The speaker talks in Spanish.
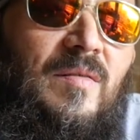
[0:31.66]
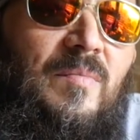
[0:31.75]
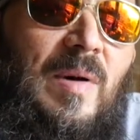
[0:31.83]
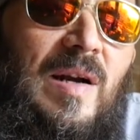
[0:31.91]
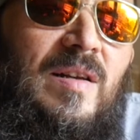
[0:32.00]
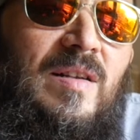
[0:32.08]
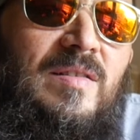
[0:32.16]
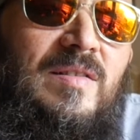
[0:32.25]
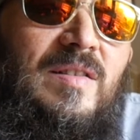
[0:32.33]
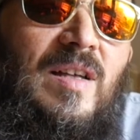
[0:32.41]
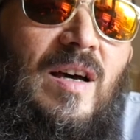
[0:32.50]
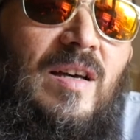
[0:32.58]
Berlin
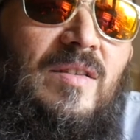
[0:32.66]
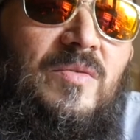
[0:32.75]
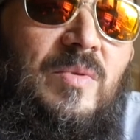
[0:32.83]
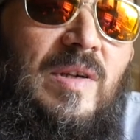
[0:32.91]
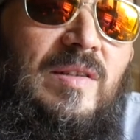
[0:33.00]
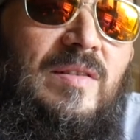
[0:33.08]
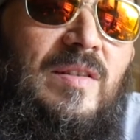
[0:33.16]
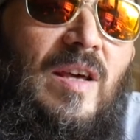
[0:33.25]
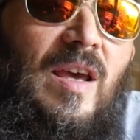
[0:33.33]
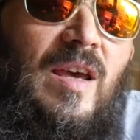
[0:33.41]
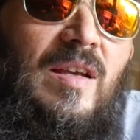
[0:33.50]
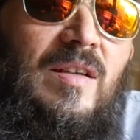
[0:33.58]
style wheat
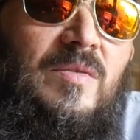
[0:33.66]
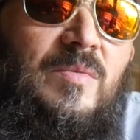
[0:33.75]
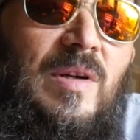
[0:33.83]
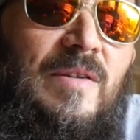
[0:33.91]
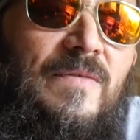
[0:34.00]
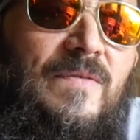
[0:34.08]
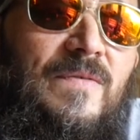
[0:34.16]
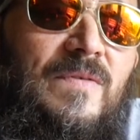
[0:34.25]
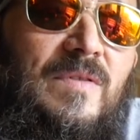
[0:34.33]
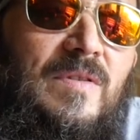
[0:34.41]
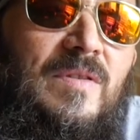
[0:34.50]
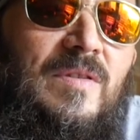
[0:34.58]
ale with
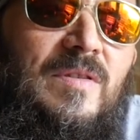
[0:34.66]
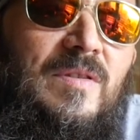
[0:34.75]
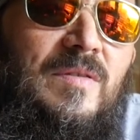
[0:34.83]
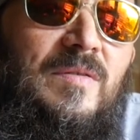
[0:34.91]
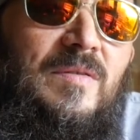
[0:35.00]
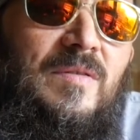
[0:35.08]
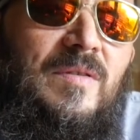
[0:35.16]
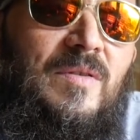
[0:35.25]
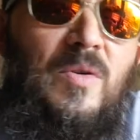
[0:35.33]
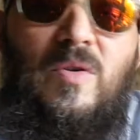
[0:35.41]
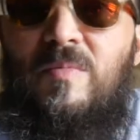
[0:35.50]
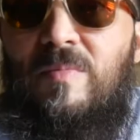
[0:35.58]

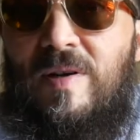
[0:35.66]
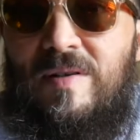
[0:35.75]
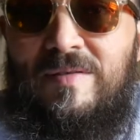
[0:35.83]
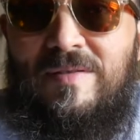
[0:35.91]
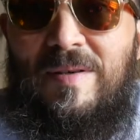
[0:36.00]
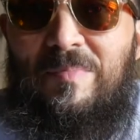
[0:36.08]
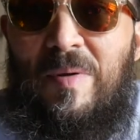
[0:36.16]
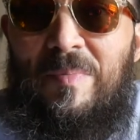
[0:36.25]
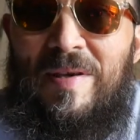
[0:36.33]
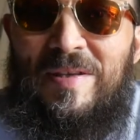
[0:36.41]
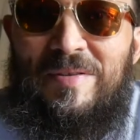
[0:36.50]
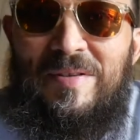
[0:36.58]
cucumber, que es
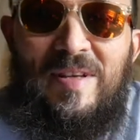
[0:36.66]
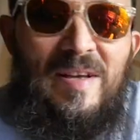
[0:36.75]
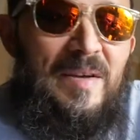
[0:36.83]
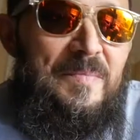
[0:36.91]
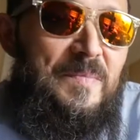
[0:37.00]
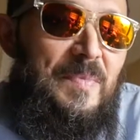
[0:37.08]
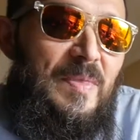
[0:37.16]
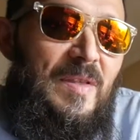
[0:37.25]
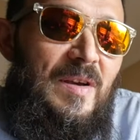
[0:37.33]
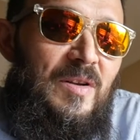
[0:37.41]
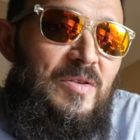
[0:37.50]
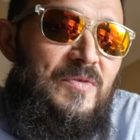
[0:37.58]
pepino.
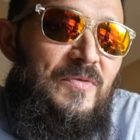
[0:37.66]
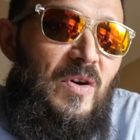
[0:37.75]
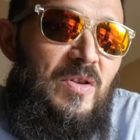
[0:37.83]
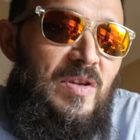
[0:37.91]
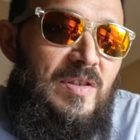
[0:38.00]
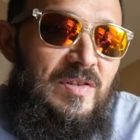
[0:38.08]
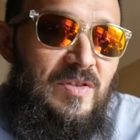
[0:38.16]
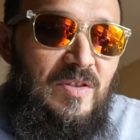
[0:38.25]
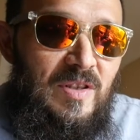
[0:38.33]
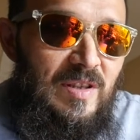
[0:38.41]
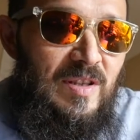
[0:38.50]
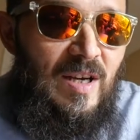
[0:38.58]
Los fodder
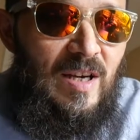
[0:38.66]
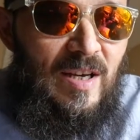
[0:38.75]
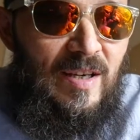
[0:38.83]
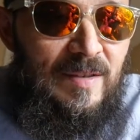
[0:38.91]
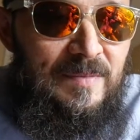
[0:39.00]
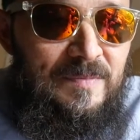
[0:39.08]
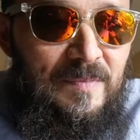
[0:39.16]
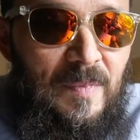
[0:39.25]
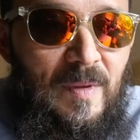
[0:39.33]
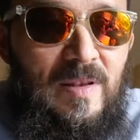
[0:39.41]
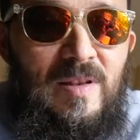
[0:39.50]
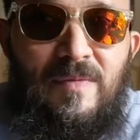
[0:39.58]
son
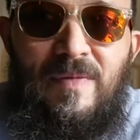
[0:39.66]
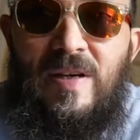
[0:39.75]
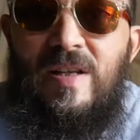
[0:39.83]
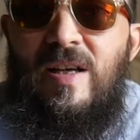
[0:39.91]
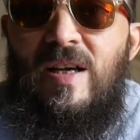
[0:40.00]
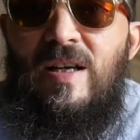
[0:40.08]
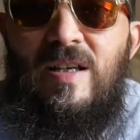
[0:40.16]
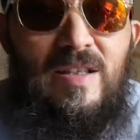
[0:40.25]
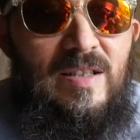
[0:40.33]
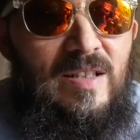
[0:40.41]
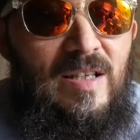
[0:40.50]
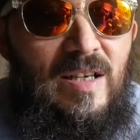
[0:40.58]
estas
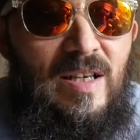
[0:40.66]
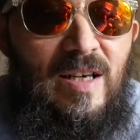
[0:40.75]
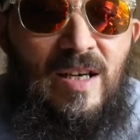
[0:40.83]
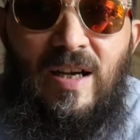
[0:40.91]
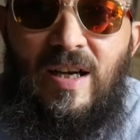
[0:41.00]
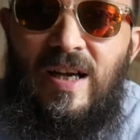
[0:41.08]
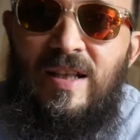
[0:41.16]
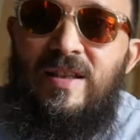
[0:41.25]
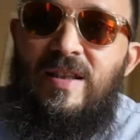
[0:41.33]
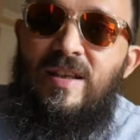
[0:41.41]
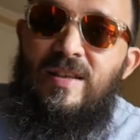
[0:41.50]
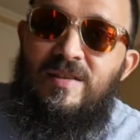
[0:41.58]
barricas
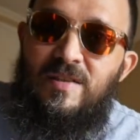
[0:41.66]
grandes, así